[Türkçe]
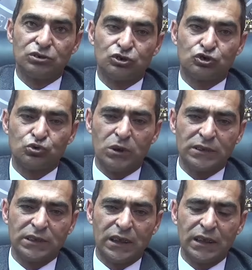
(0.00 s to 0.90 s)
Şu
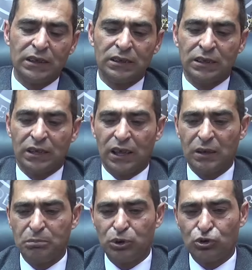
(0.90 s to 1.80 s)
anda
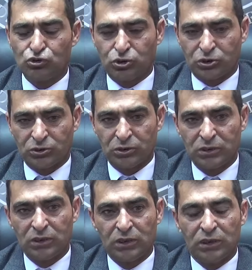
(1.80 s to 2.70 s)
en büyük sorun
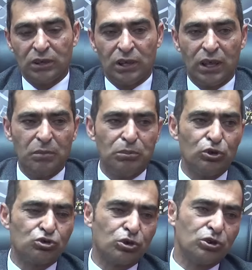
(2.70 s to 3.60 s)
en
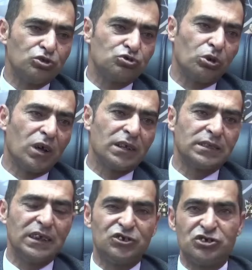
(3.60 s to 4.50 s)
büyük sorun
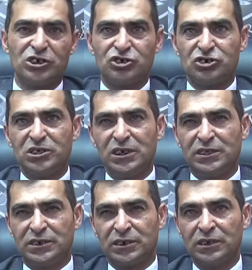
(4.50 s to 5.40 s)
sokakta içen kişi
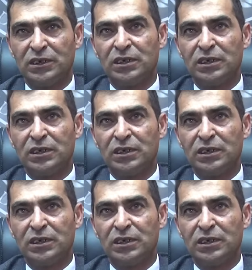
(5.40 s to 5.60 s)
değildir.